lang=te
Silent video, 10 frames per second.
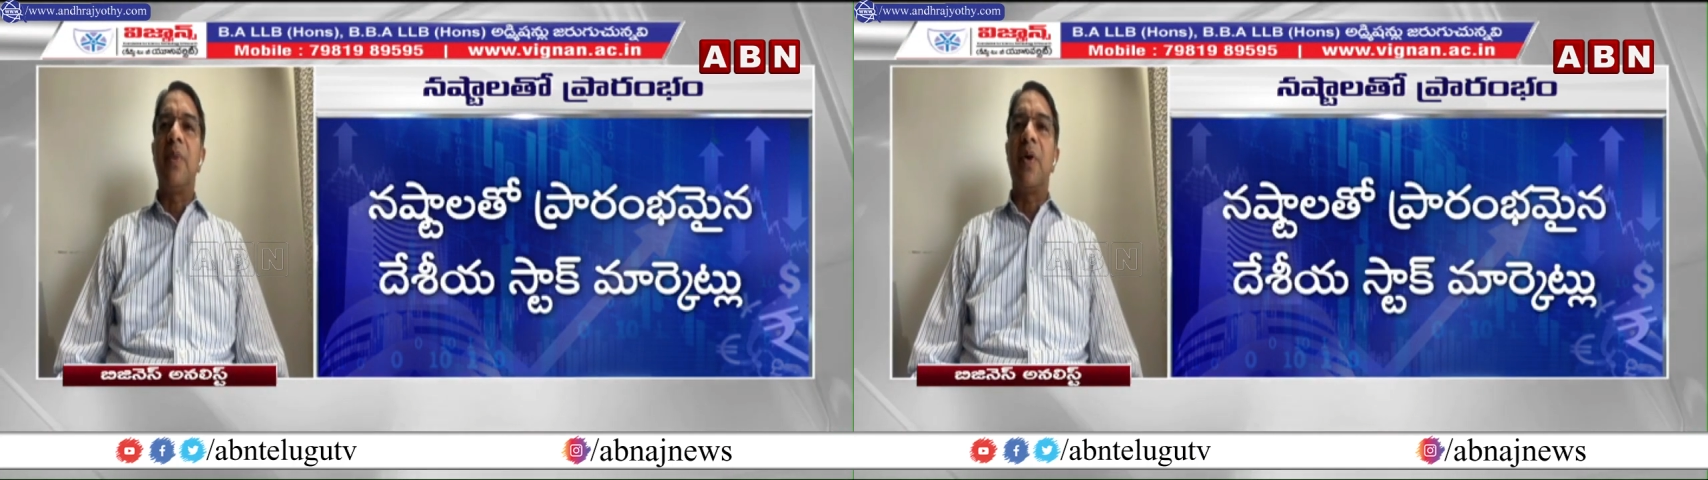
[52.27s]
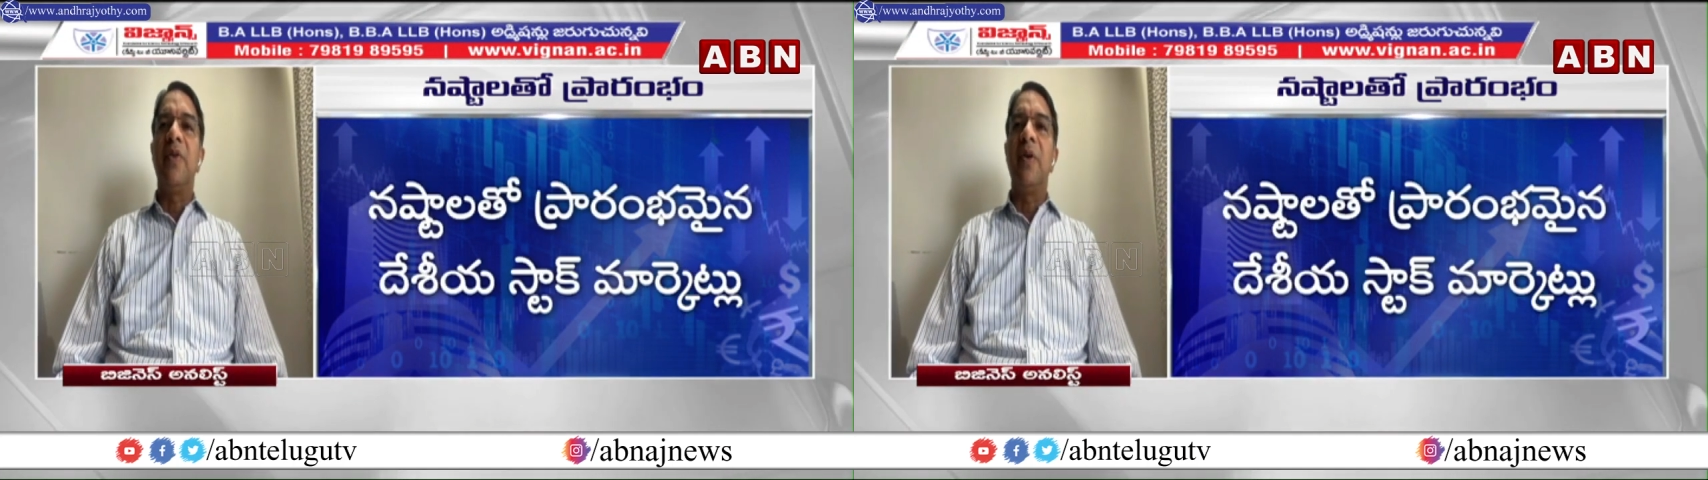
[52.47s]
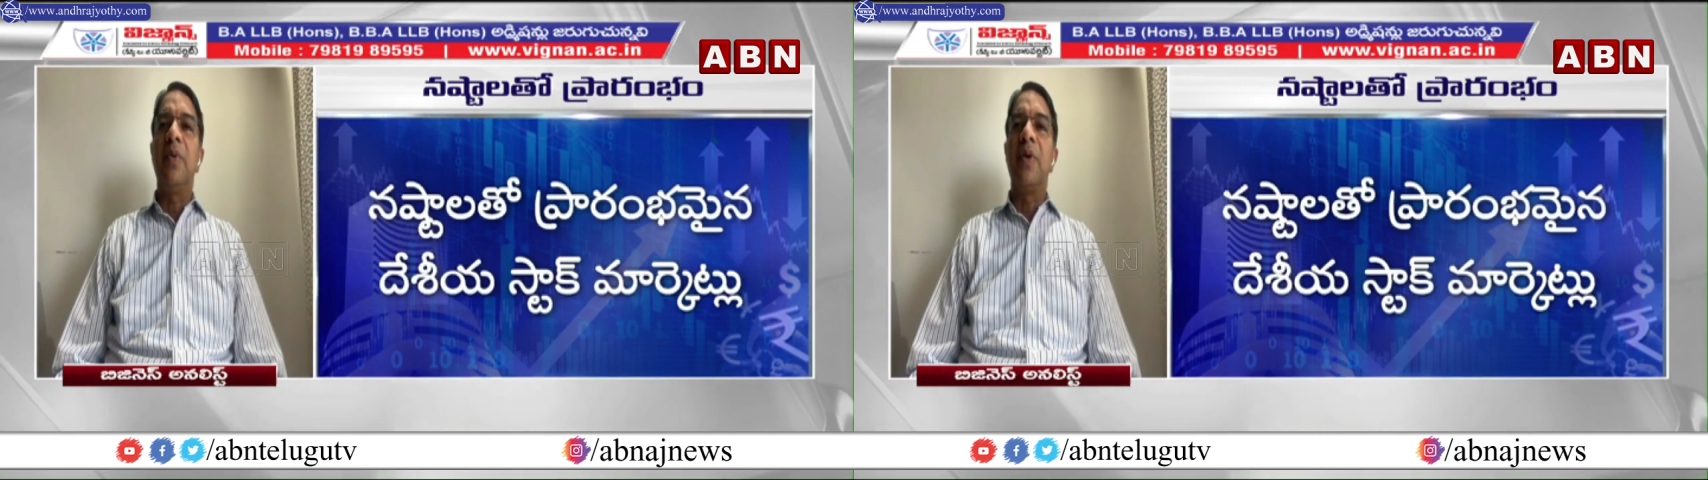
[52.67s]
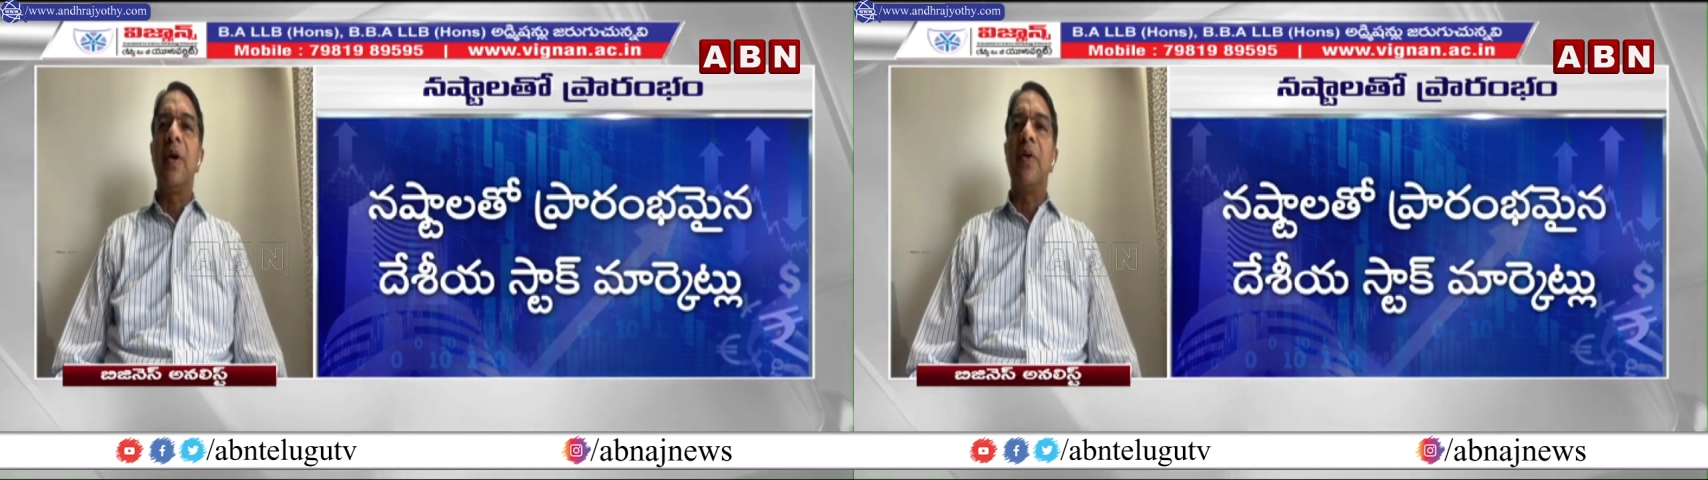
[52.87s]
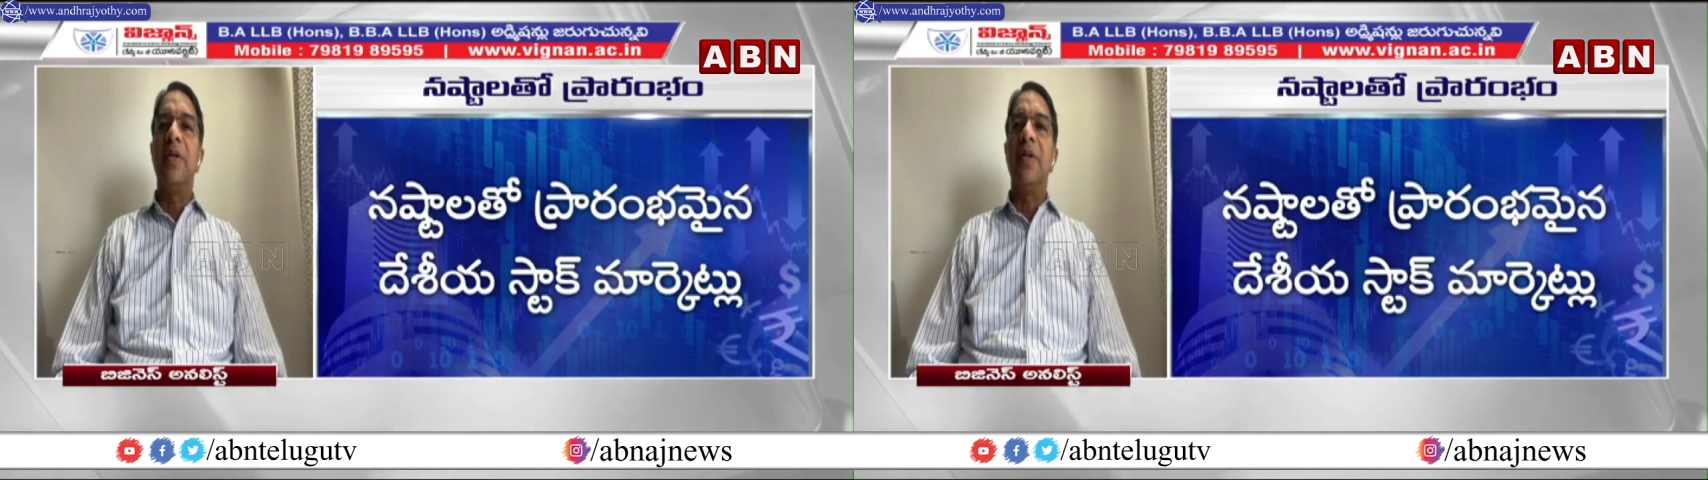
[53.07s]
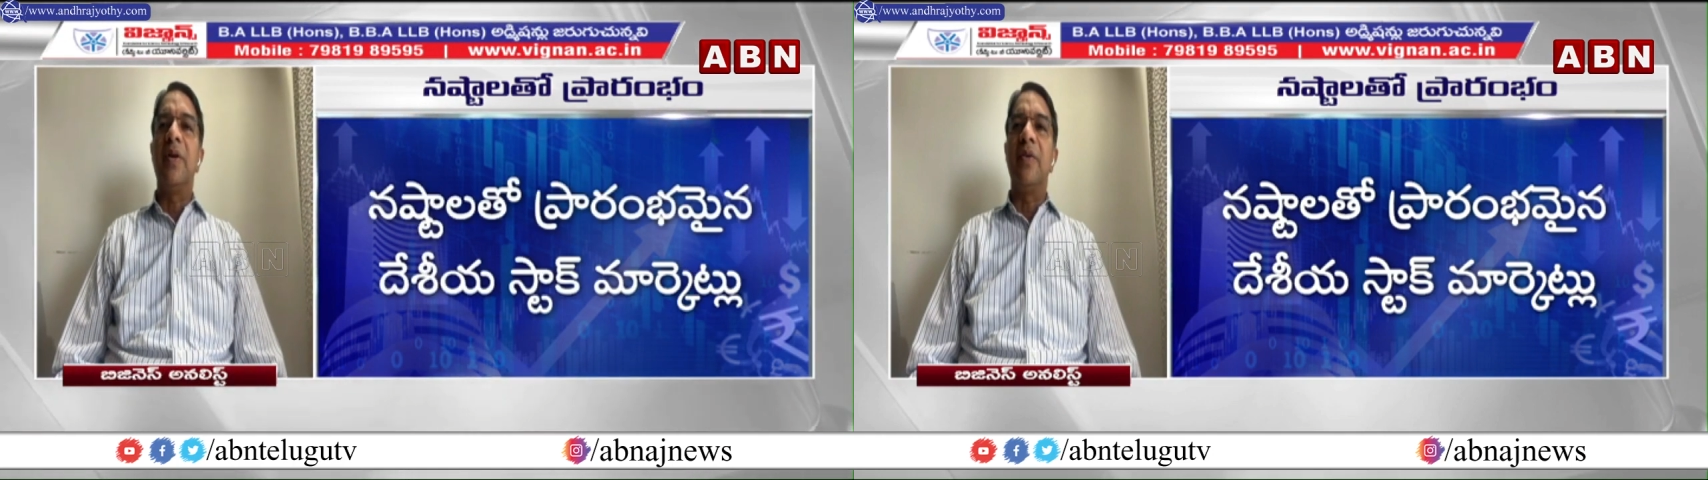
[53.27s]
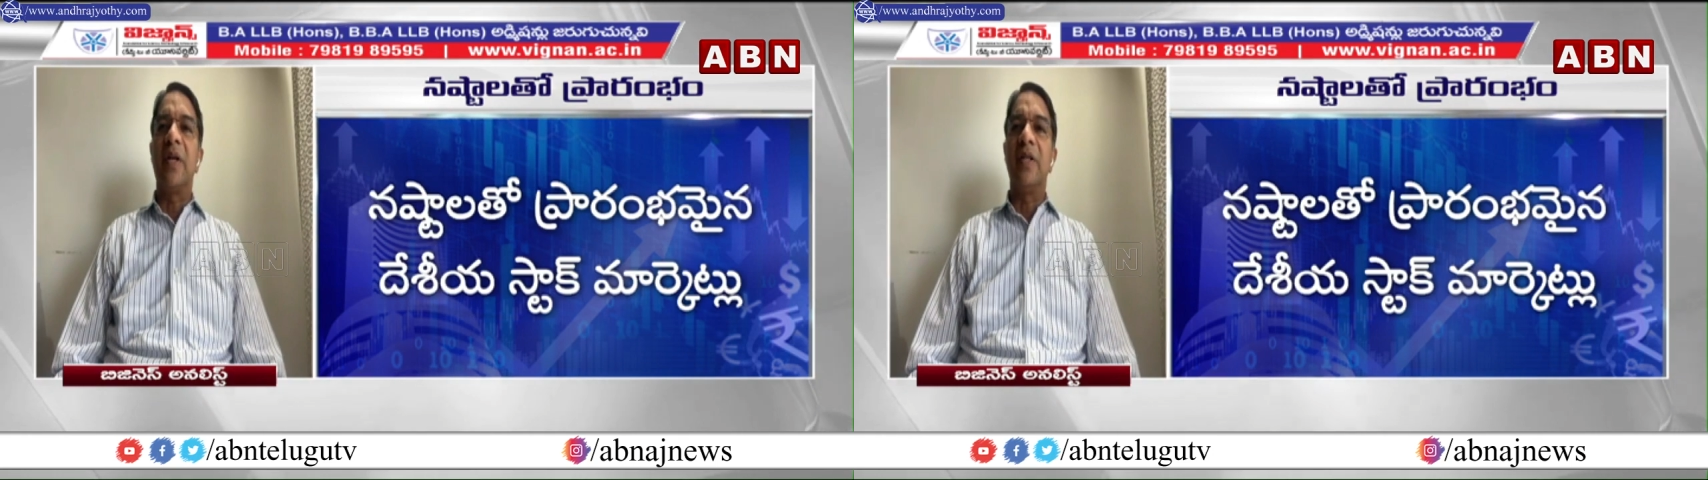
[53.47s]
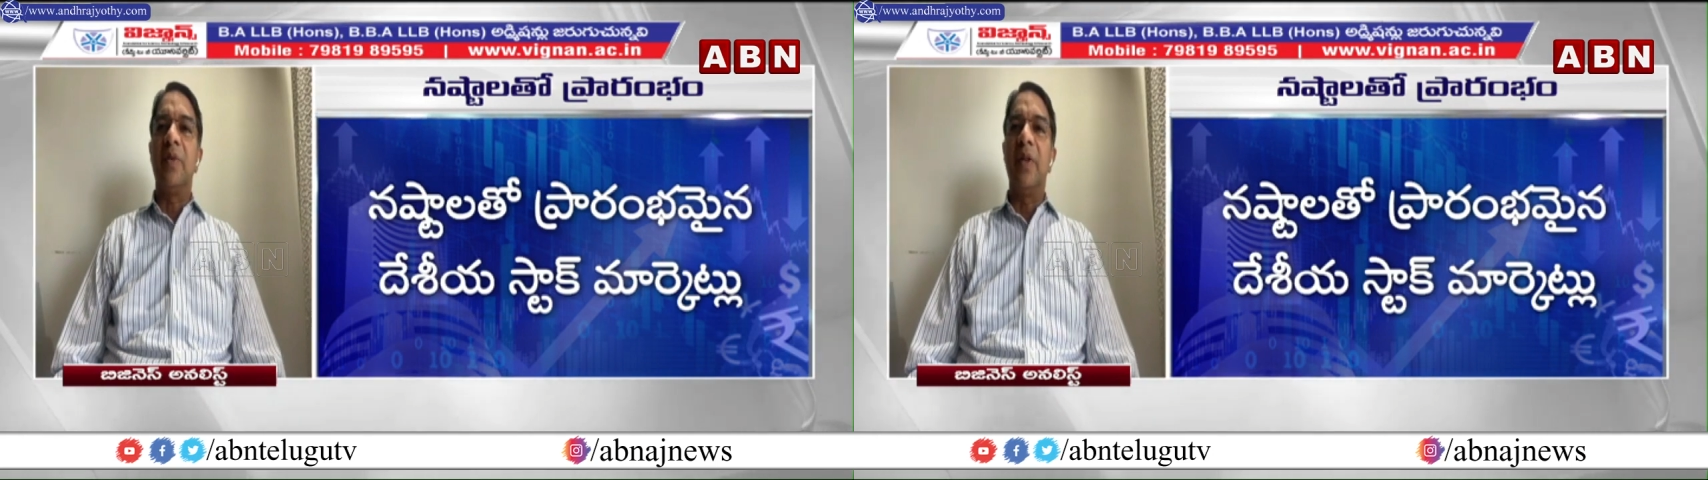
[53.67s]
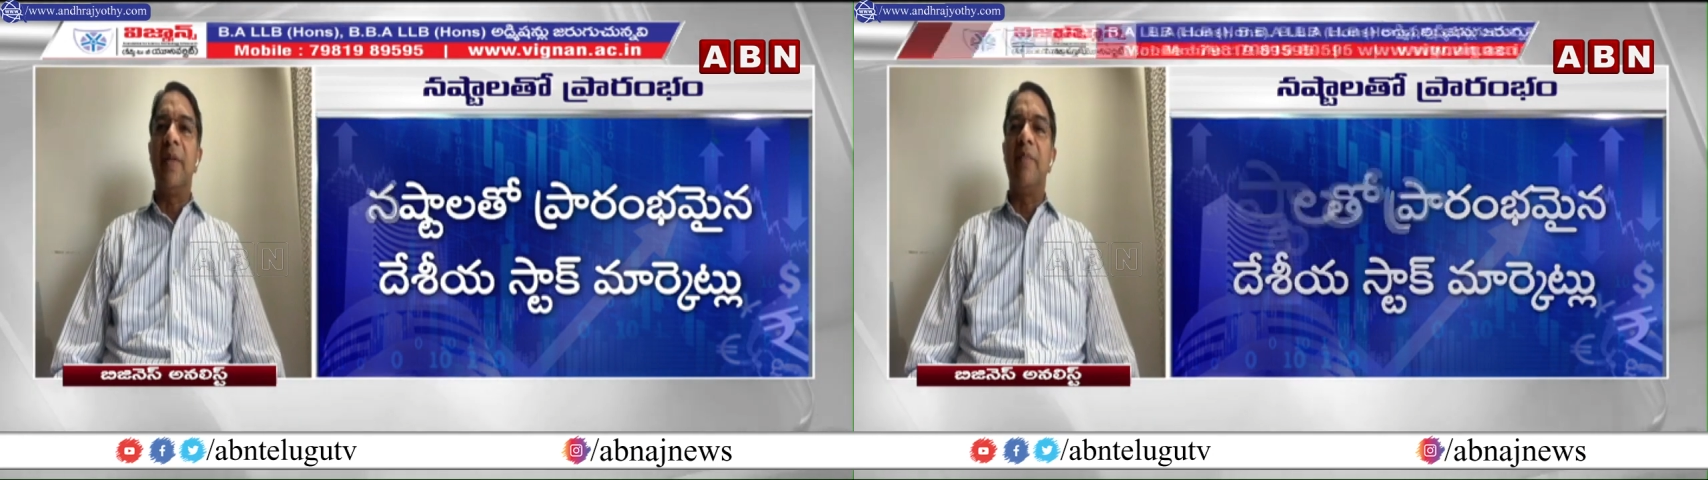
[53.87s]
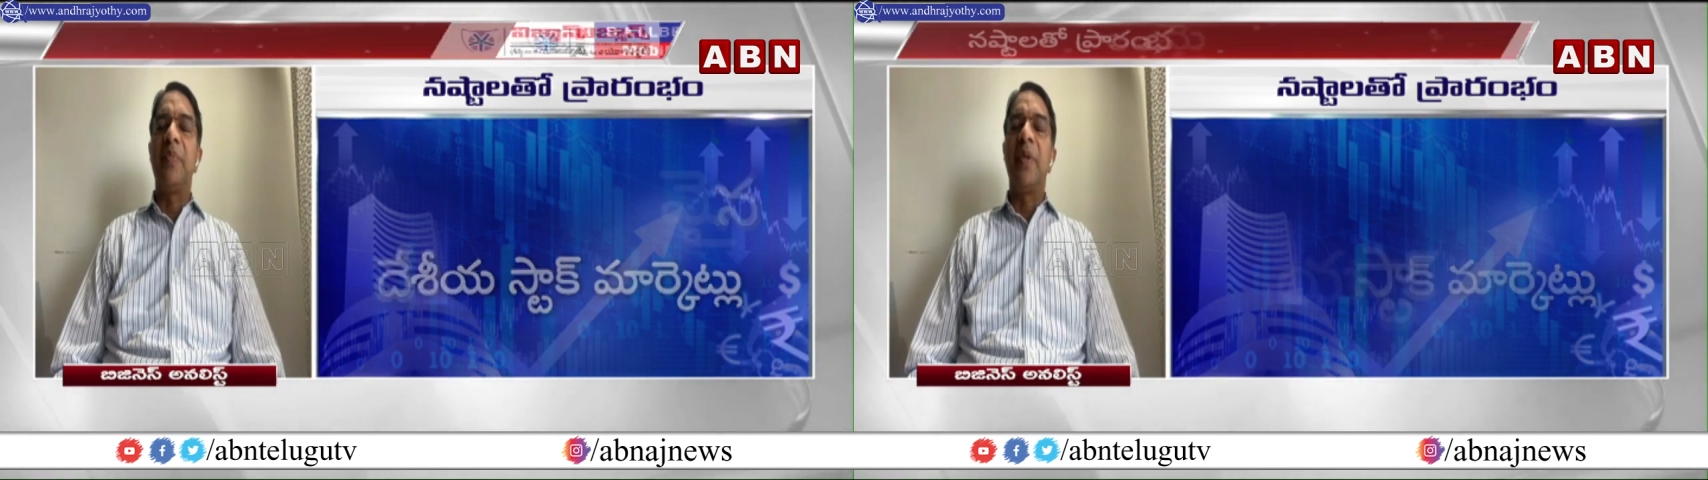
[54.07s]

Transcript: ప్రాఫిట్ బుకింగ్ వచ్చే అవకాశం ఉంది